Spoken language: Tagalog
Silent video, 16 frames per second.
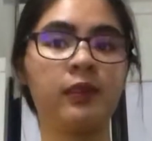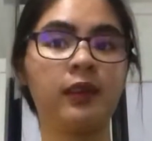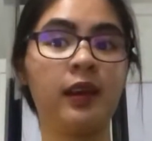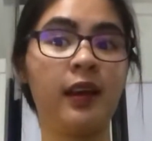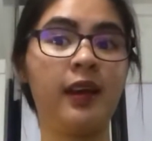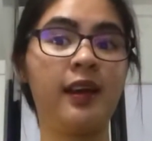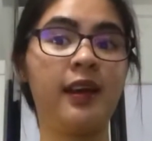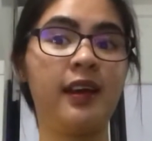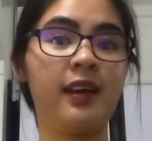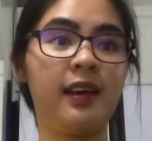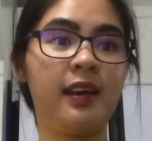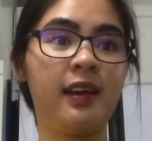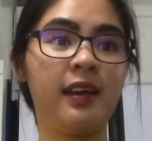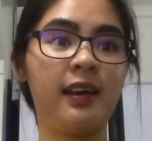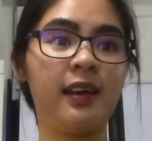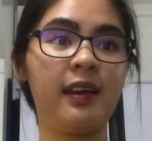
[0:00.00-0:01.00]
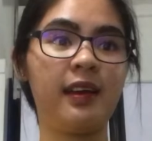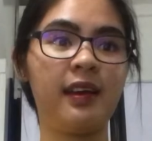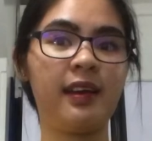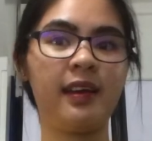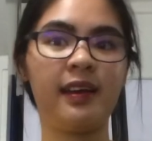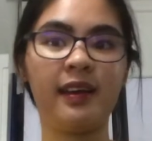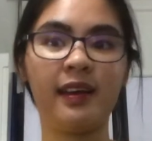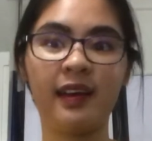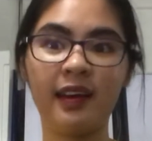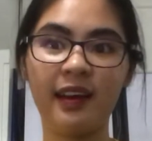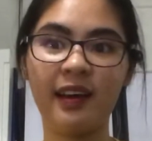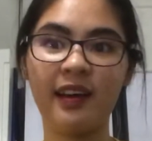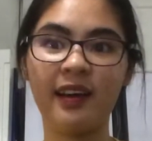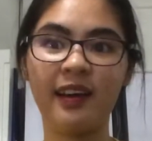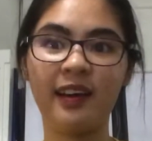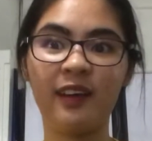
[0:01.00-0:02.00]
Locales for the
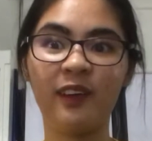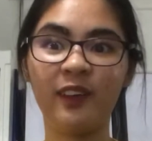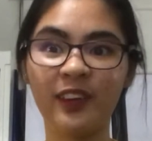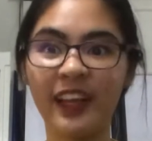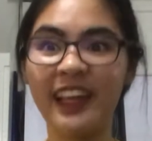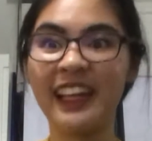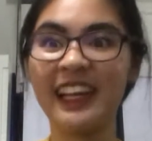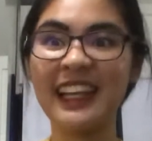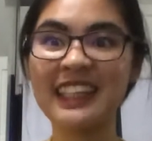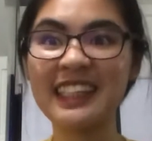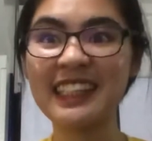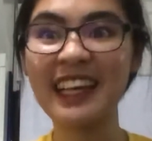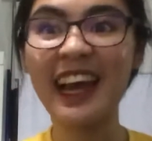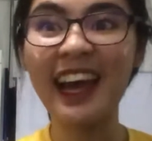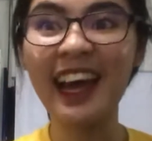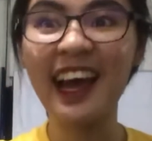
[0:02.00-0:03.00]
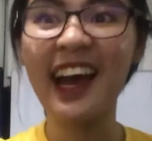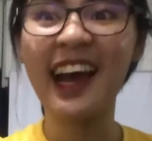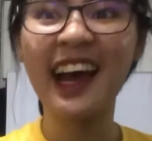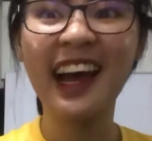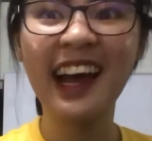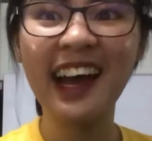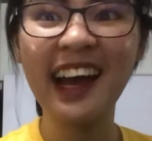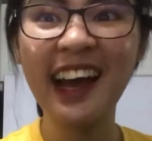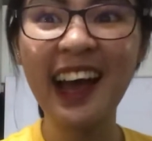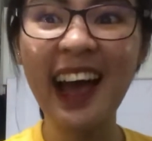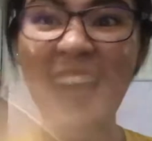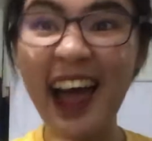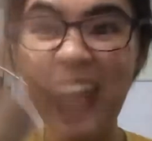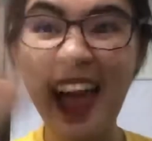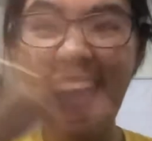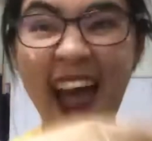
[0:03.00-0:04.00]
inspirational prayer.
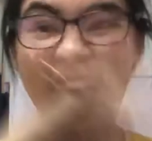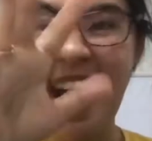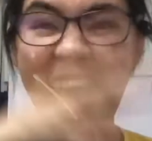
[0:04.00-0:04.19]
Okay.